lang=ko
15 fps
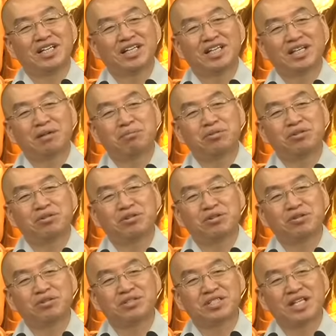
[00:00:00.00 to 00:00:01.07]
이렇게
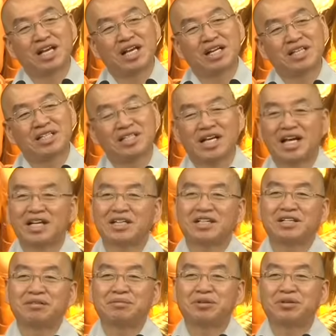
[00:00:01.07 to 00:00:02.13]
풍요로운 사는, 사는
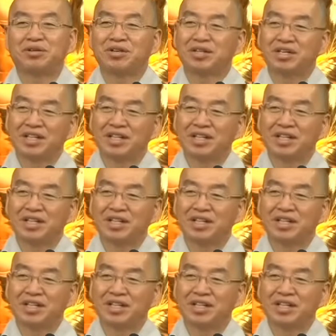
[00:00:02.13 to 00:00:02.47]
걸 보고